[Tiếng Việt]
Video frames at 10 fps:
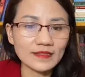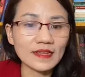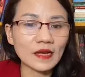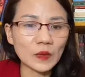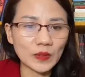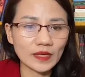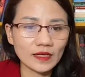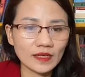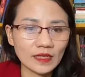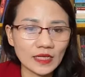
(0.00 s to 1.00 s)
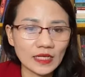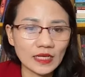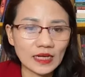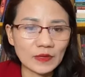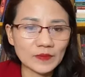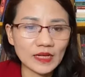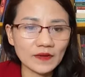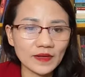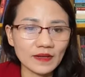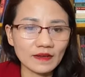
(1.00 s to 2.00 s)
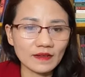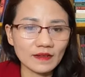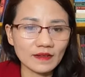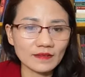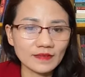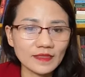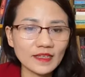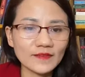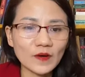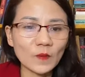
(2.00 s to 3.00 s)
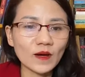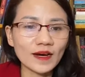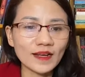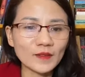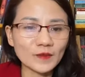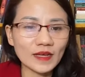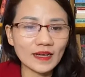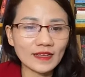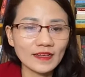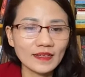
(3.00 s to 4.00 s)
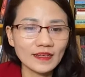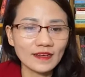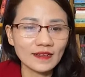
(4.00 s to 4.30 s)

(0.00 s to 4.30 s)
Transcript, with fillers: hãy rèn luyện làm sao để trước khi vào bữa ăn chúng ta hãy